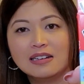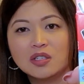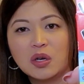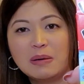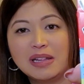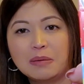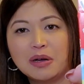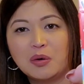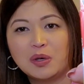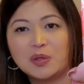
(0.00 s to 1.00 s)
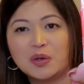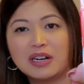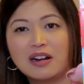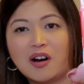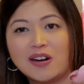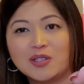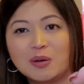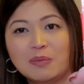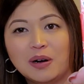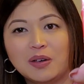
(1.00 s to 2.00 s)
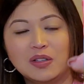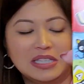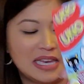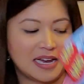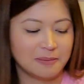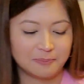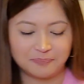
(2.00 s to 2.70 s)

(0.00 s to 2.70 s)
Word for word: So, iba't iba yung itsura ng card. Sobrang cute niya.